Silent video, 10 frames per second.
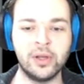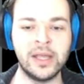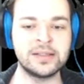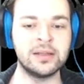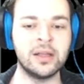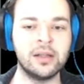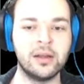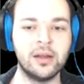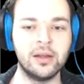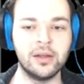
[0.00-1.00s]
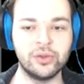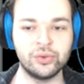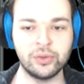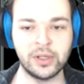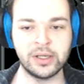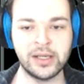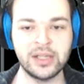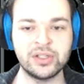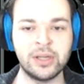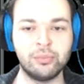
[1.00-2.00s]
Eskiden şuraları
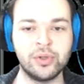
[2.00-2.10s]
geçeceğim